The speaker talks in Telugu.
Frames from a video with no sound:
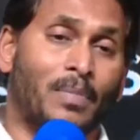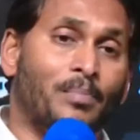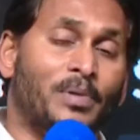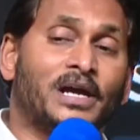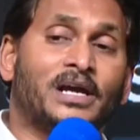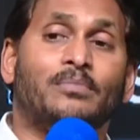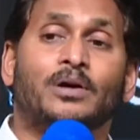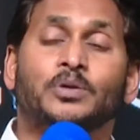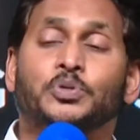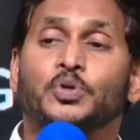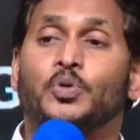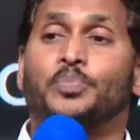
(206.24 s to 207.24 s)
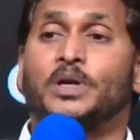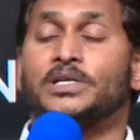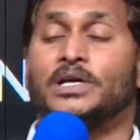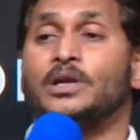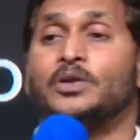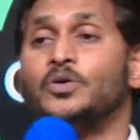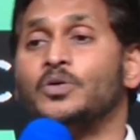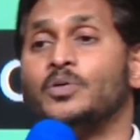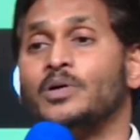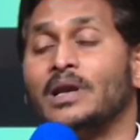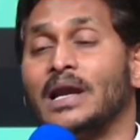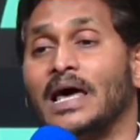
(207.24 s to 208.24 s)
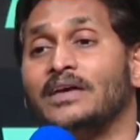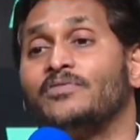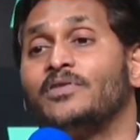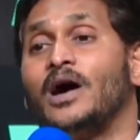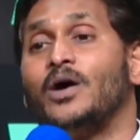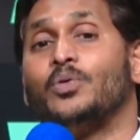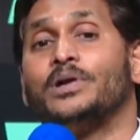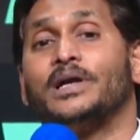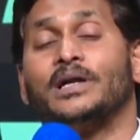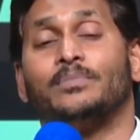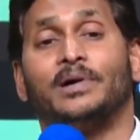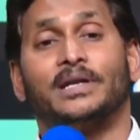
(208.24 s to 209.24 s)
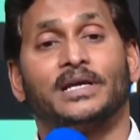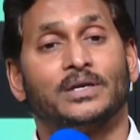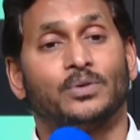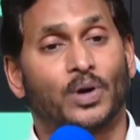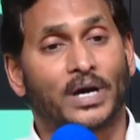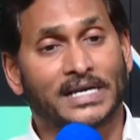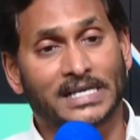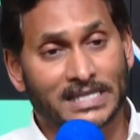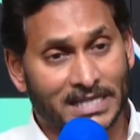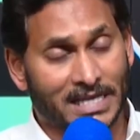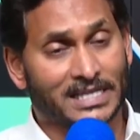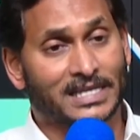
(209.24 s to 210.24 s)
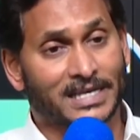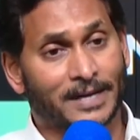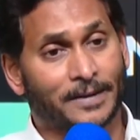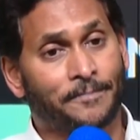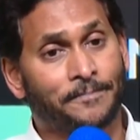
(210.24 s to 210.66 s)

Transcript: మమేకమవుతూ ప్రజల్లో లైవ్గా ఉండడం అనేది ఒక ఎత్తు అయితే